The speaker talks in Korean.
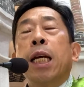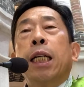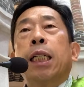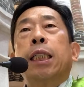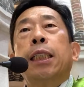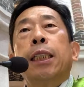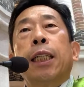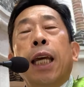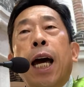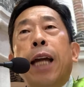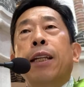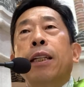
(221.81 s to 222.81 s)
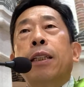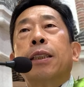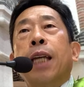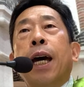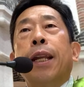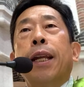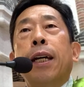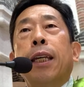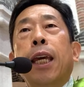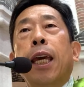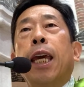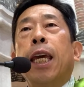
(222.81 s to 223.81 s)
그렇게 하는 그
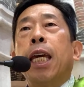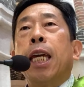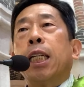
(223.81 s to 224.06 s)
사랑의